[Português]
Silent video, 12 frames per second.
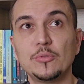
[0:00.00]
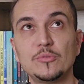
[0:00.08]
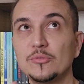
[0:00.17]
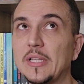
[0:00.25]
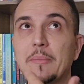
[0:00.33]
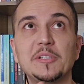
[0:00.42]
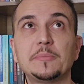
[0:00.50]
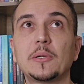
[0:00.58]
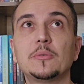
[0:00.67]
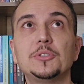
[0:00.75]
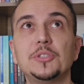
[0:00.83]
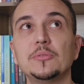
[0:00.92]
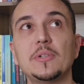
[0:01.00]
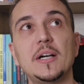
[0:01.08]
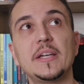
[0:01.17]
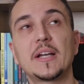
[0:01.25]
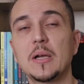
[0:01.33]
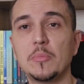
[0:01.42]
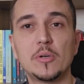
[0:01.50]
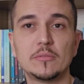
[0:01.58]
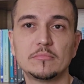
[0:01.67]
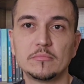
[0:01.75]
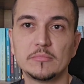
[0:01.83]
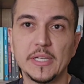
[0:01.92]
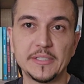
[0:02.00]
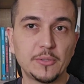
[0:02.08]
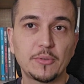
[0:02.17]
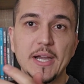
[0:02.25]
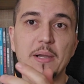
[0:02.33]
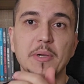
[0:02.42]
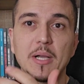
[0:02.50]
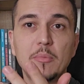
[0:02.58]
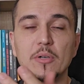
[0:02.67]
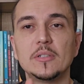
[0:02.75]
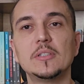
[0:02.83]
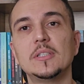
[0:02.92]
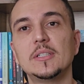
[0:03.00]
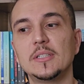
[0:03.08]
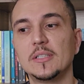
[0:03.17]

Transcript: não dá mais para continuar e acabou. Esse é um karma, acabou.